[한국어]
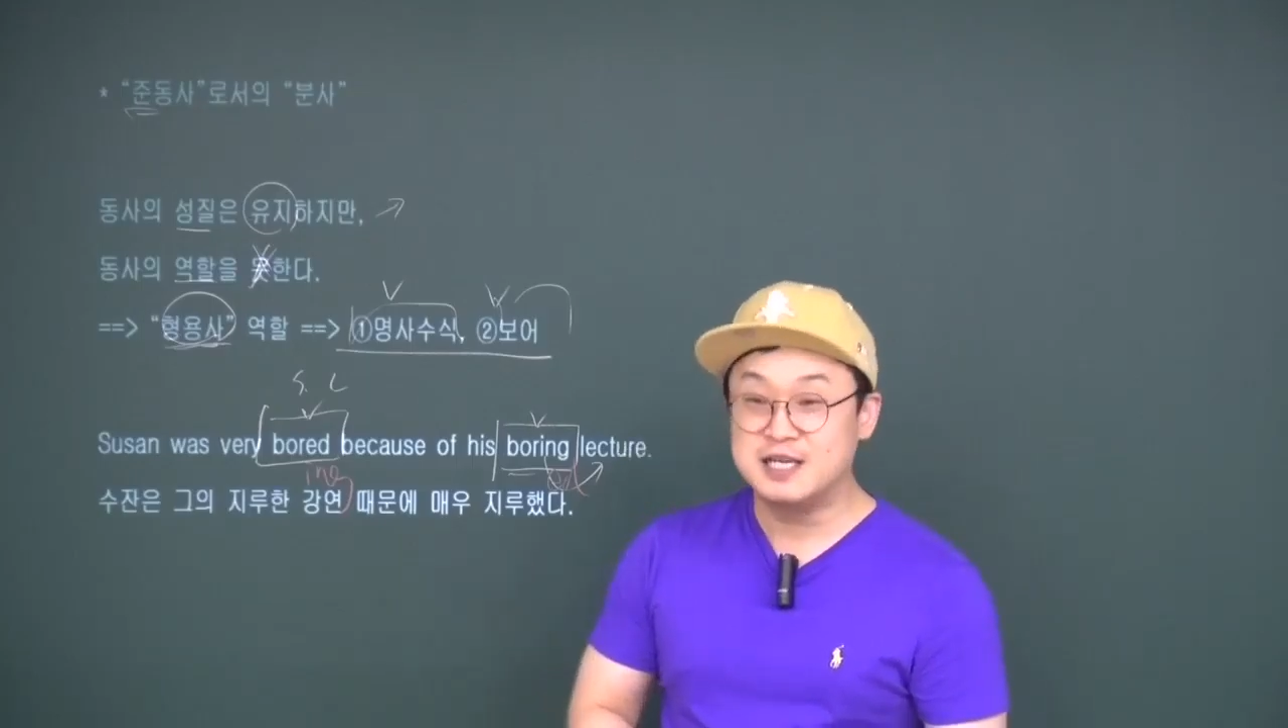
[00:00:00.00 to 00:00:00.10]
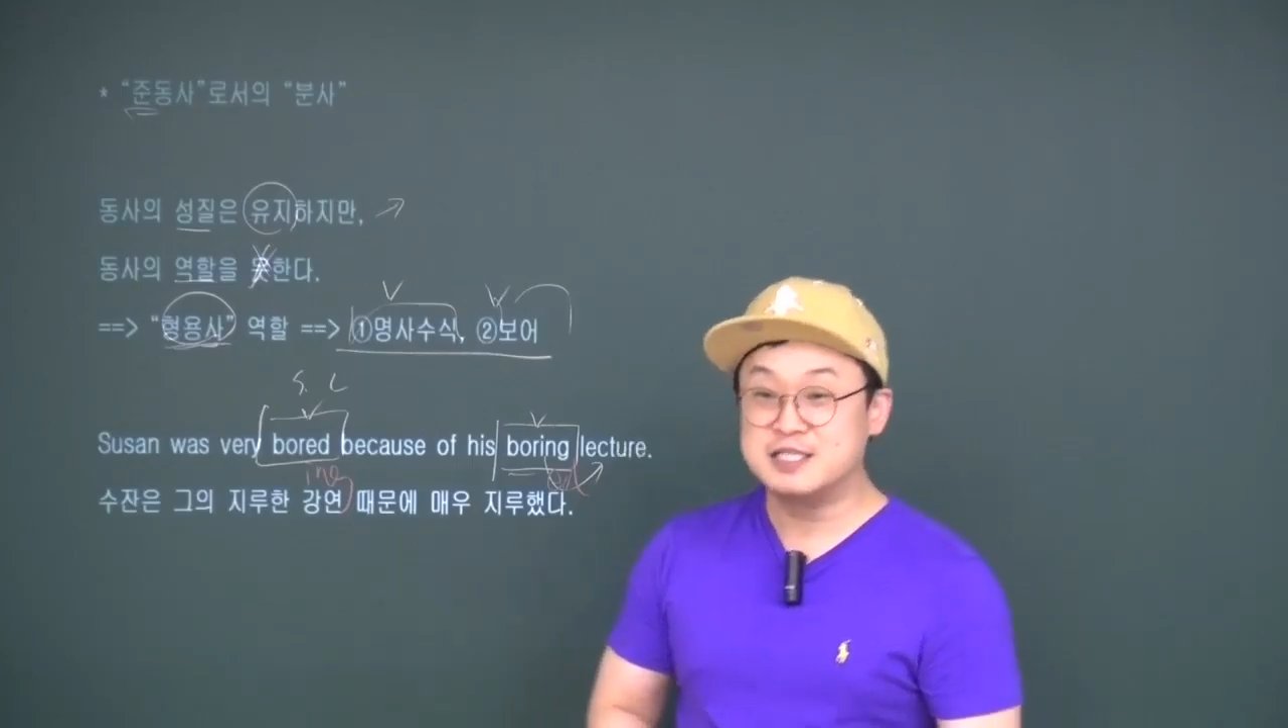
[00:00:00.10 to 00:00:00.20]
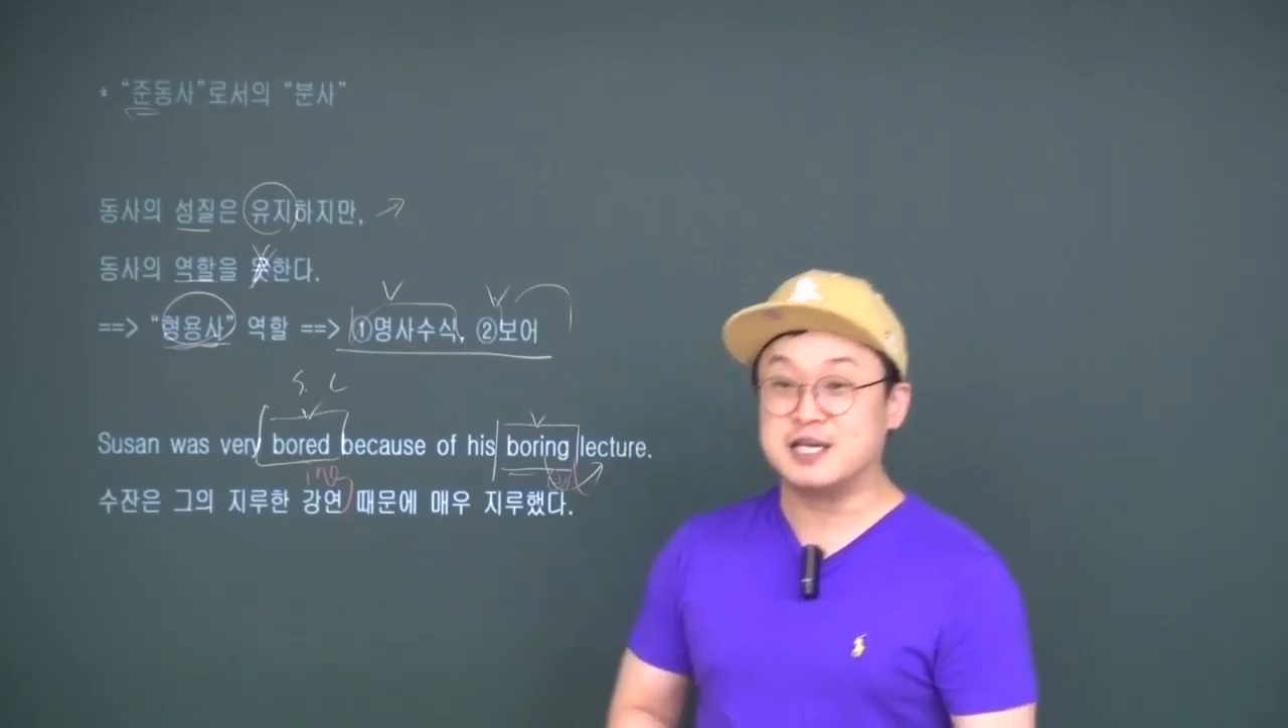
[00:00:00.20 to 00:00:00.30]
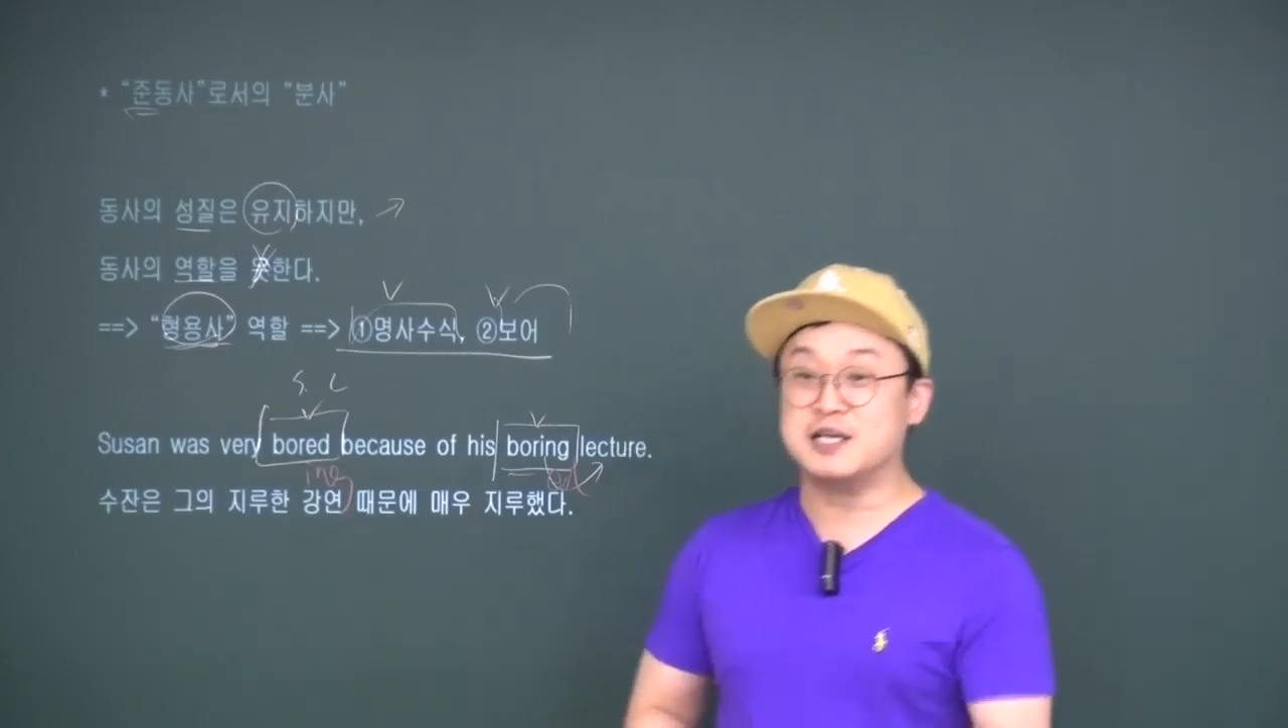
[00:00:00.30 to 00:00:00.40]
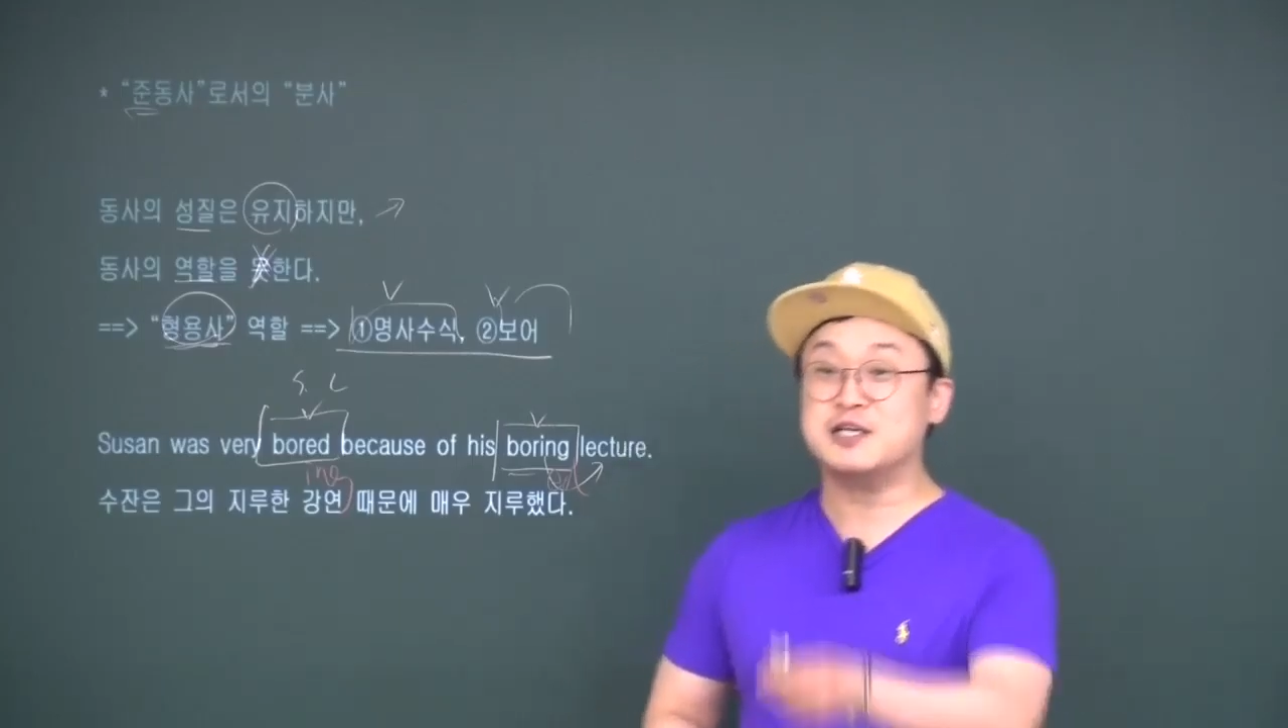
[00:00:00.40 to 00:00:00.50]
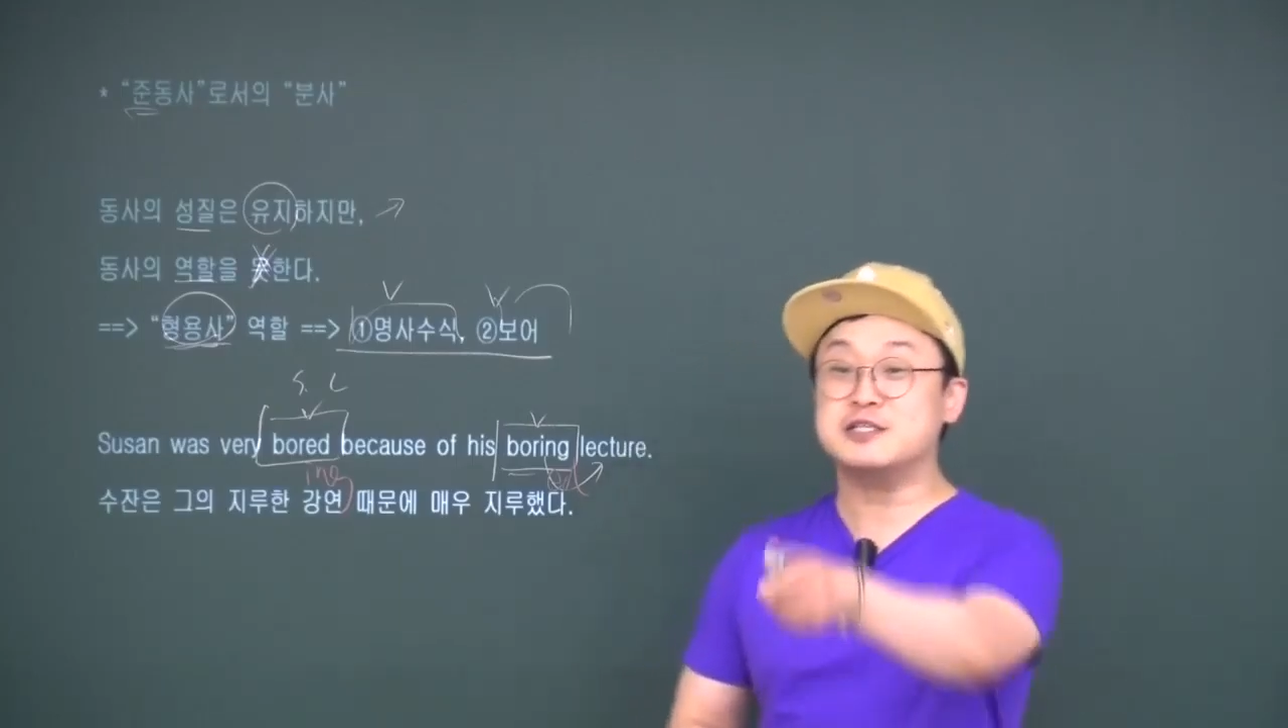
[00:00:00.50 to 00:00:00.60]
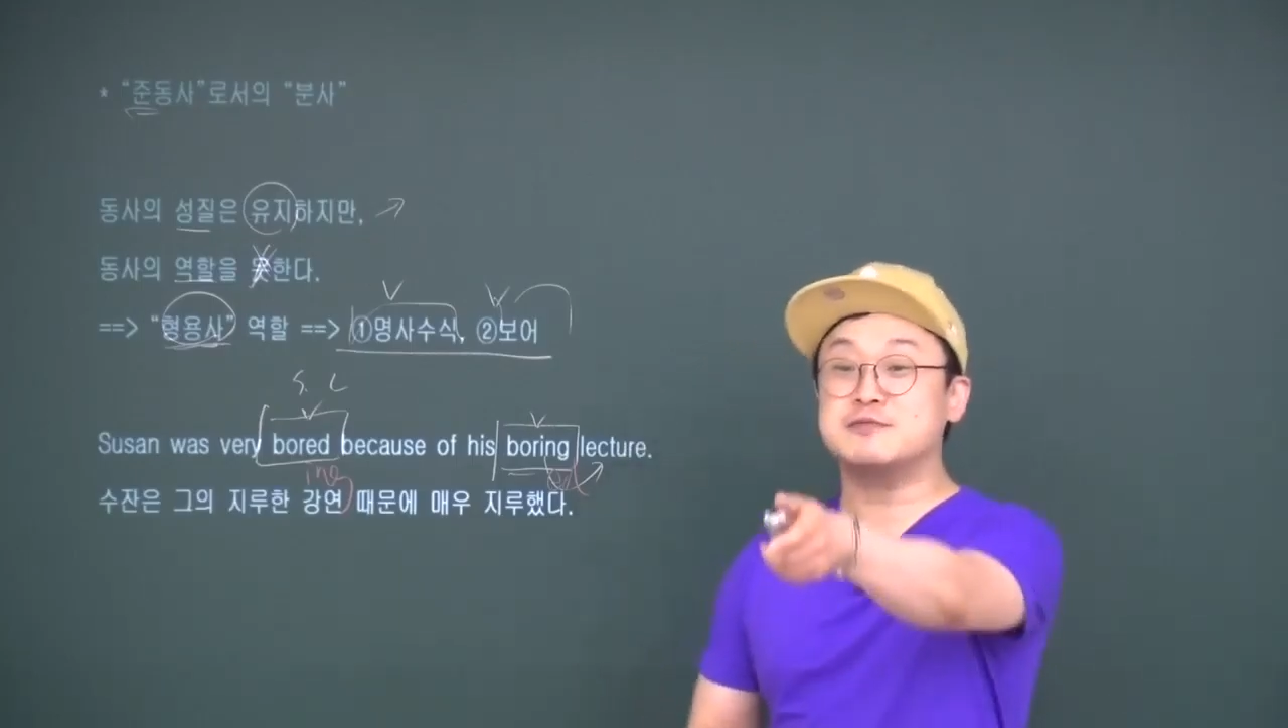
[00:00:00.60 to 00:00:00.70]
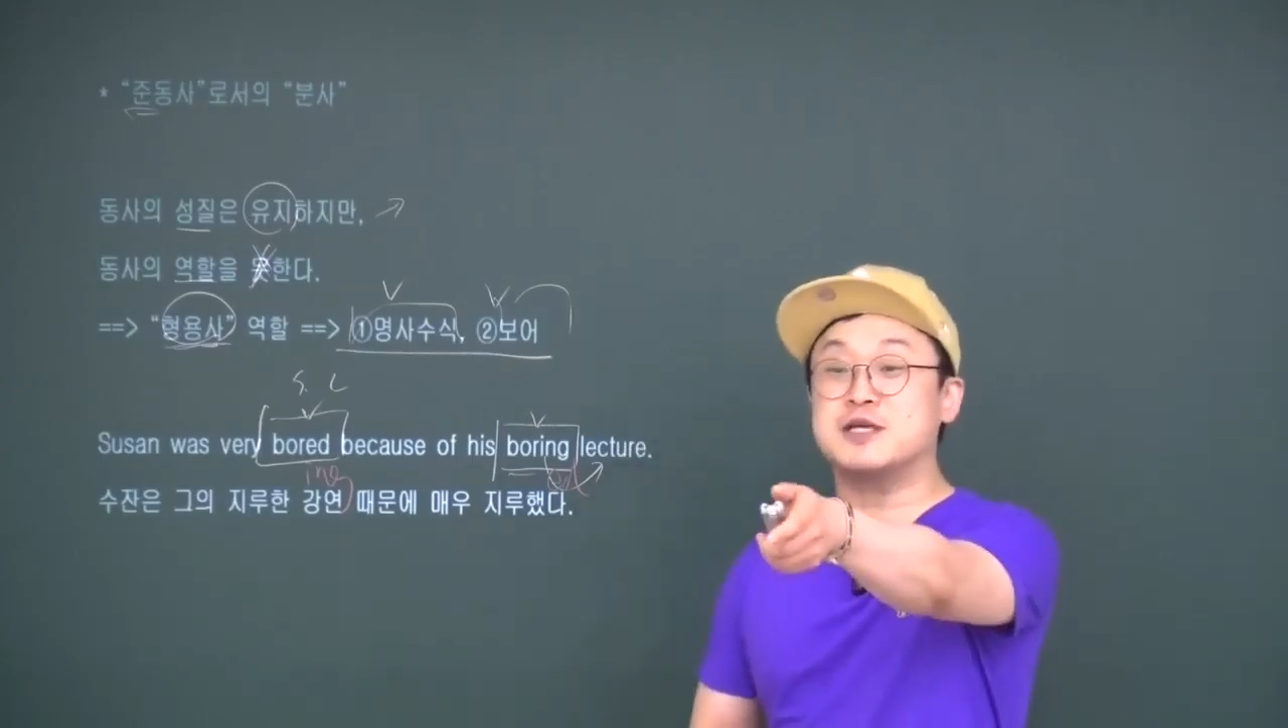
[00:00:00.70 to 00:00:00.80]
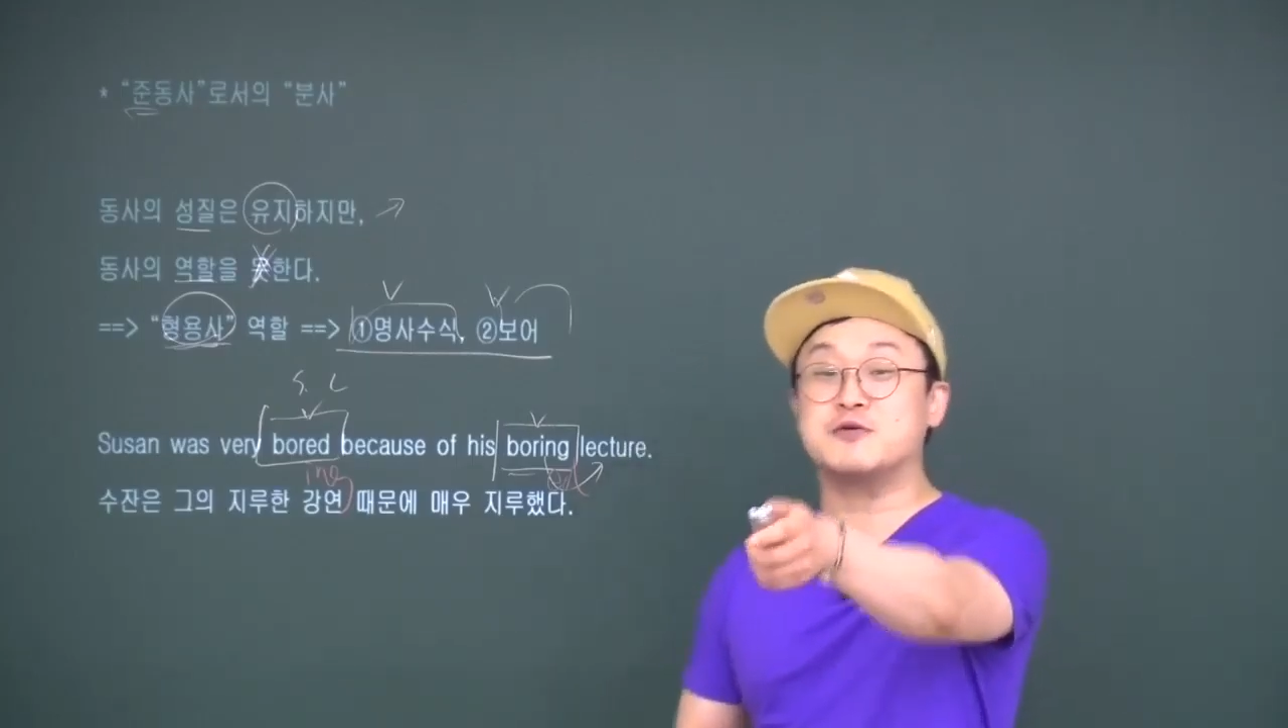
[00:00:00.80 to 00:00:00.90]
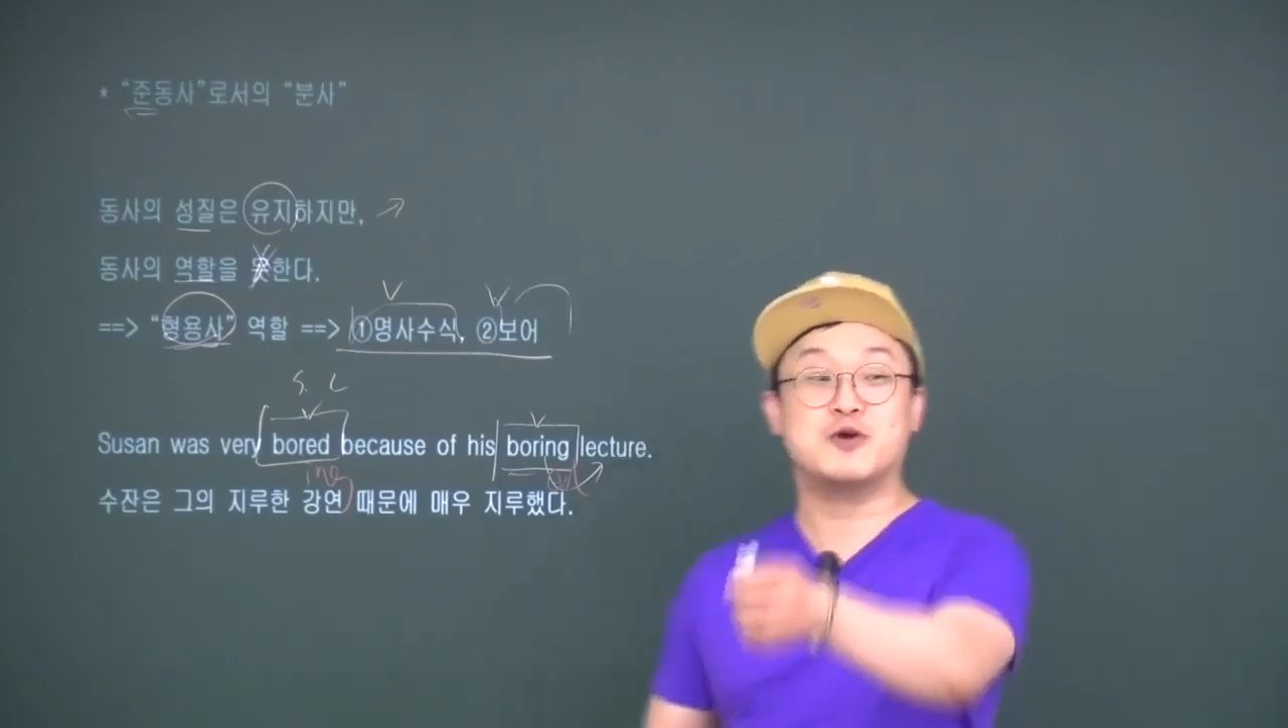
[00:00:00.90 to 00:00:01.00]
자,
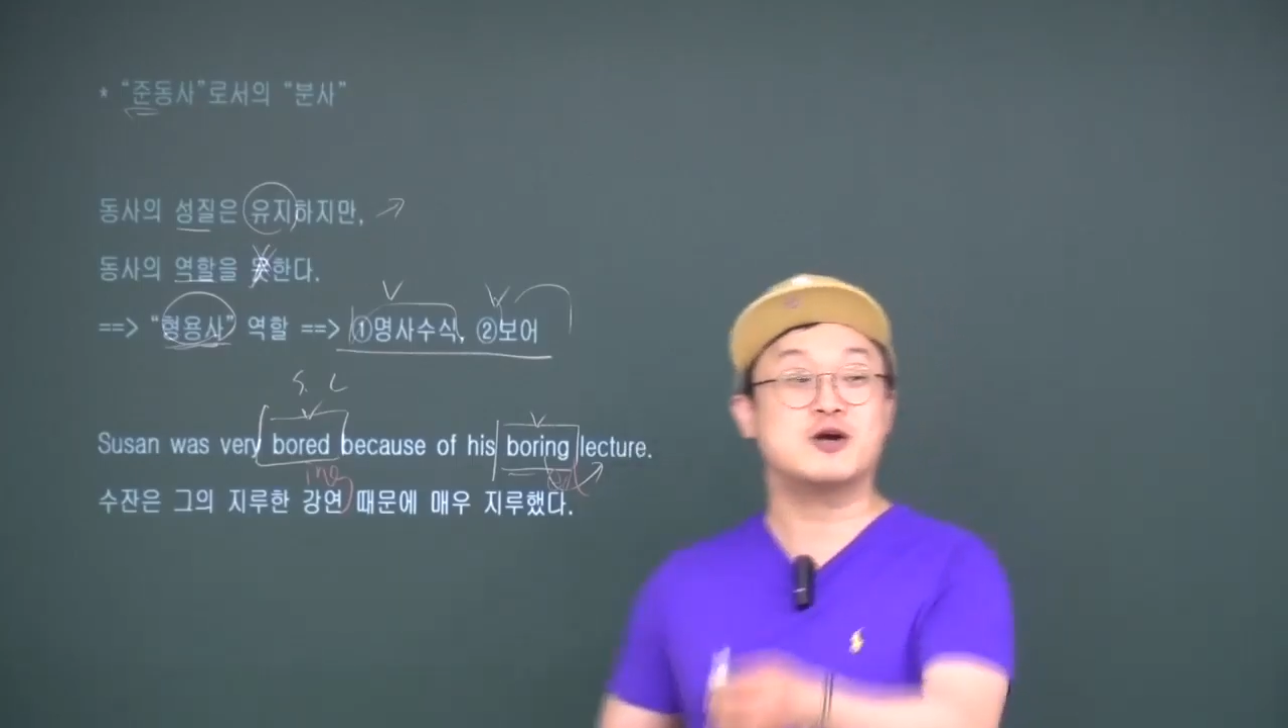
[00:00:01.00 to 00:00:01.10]
현재분사하고